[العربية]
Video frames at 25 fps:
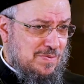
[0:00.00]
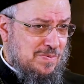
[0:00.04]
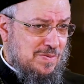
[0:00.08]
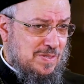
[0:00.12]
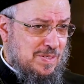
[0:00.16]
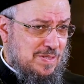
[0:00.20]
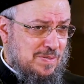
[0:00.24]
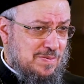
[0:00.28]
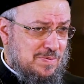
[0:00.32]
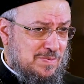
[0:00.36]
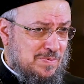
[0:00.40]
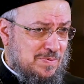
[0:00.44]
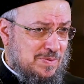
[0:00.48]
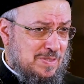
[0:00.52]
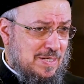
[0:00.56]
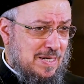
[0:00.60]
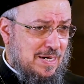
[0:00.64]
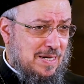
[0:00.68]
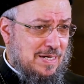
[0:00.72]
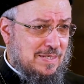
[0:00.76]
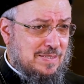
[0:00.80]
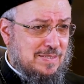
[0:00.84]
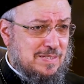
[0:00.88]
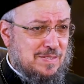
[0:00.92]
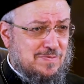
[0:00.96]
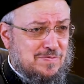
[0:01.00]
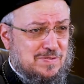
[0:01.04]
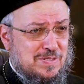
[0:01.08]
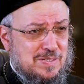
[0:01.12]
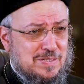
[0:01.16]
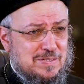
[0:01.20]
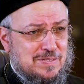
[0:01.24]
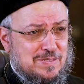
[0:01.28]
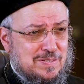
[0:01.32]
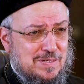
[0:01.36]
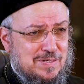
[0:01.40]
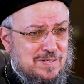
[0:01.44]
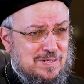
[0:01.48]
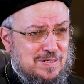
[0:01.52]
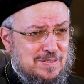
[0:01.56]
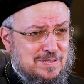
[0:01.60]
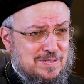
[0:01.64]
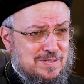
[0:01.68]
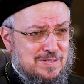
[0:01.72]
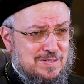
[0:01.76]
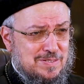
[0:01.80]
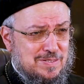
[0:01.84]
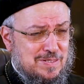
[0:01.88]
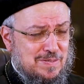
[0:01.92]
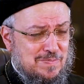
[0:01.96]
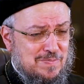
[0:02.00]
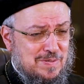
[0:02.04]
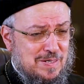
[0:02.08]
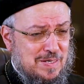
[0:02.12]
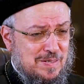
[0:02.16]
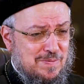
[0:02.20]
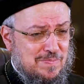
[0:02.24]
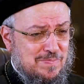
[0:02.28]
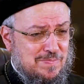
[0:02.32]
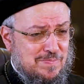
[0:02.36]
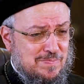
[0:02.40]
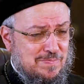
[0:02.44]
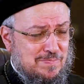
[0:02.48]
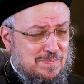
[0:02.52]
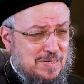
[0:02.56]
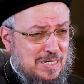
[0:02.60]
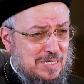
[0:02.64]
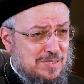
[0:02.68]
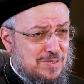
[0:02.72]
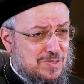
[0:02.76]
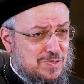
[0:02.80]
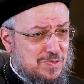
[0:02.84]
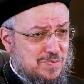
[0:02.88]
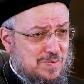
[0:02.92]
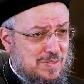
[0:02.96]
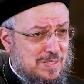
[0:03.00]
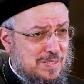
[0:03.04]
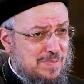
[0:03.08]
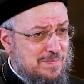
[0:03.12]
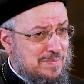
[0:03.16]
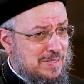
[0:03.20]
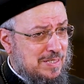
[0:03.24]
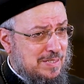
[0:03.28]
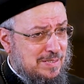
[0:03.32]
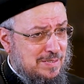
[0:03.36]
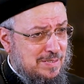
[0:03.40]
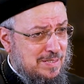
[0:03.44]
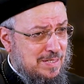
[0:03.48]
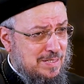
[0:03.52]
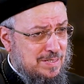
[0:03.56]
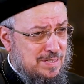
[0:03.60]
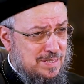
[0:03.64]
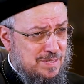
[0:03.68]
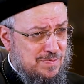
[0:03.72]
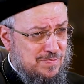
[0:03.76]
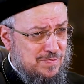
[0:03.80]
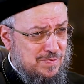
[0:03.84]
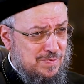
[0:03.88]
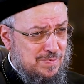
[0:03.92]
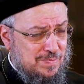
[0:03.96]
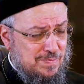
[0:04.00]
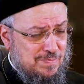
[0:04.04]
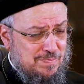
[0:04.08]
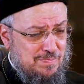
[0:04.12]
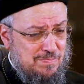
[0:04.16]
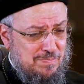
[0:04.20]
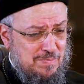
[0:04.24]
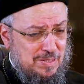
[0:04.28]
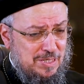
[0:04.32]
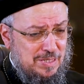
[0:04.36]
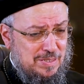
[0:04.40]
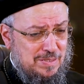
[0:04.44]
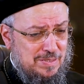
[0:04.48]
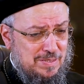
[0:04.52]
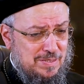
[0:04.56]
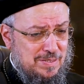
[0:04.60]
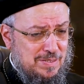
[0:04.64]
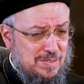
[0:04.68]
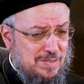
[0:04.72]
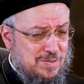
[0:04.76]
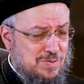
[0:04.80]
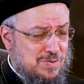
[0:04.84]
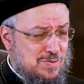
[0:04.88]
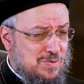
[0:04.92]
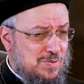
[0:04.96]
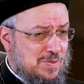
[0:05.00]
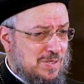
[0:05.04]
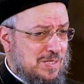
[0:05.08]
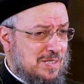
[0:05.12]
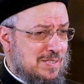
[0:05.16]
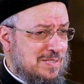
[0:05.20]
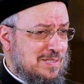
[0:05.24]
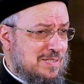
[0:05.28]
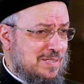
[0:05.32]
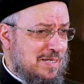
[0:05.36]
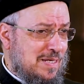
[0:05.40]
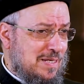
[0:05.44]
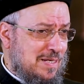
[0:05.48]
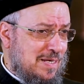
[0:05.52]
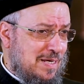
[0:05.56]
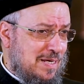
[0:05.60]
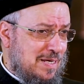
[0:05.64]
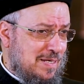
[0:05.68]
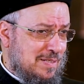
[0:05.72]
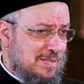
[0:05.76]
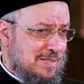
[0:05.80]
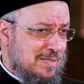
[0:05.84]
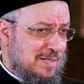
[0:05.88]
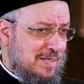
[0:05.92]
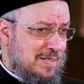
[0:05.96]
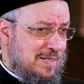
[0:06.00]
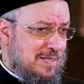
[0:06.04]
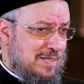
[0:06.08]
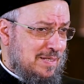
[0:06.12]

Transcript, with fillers: وده حتى في اختيارات الشباب بعد شوية بيكتشفوا مين الزوجة الصالحة